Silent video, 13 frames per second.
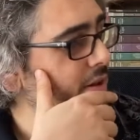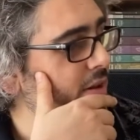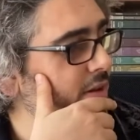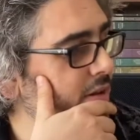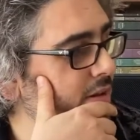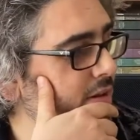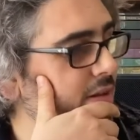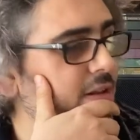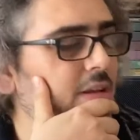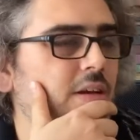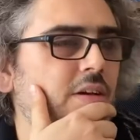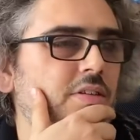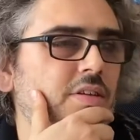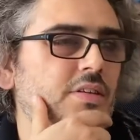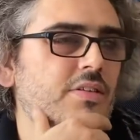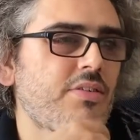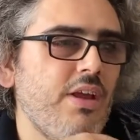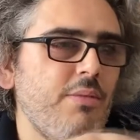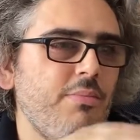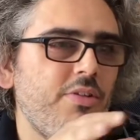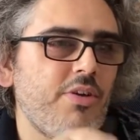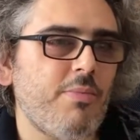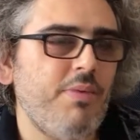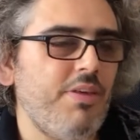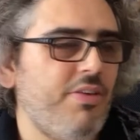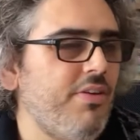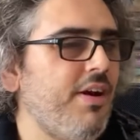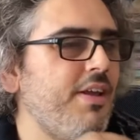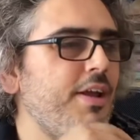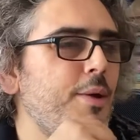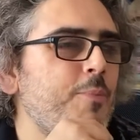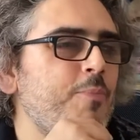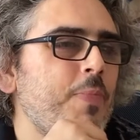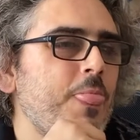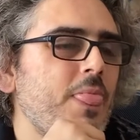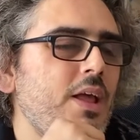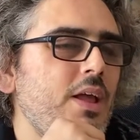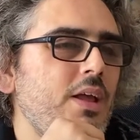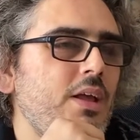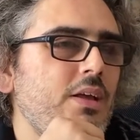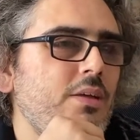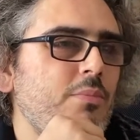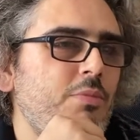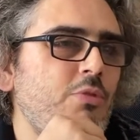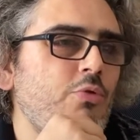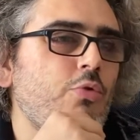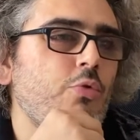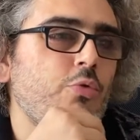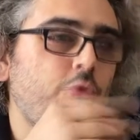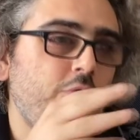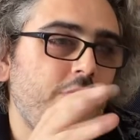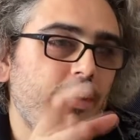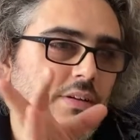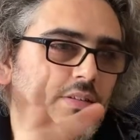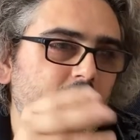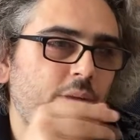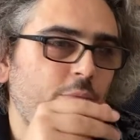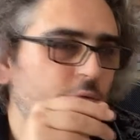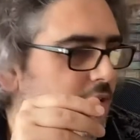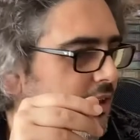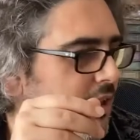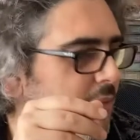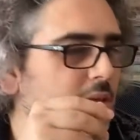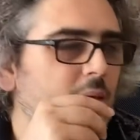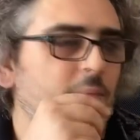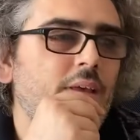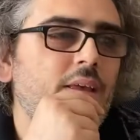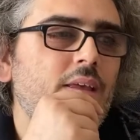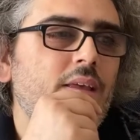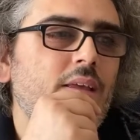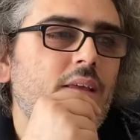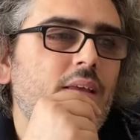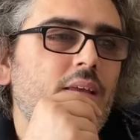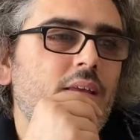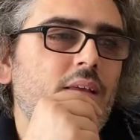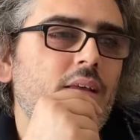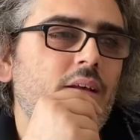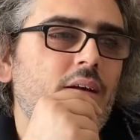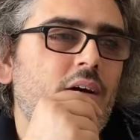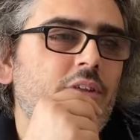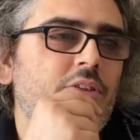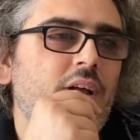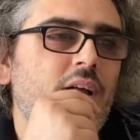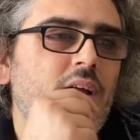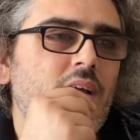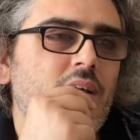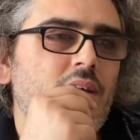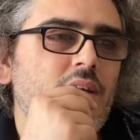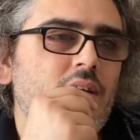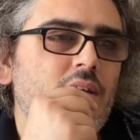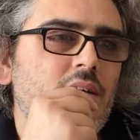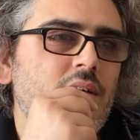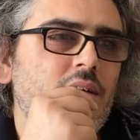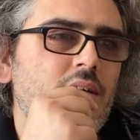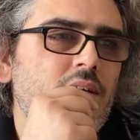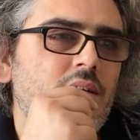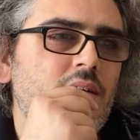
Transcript: e, kısa da sayılmayacak bir hikaye. 1930'ların İstanbul dediğim gibi. E, hatta e,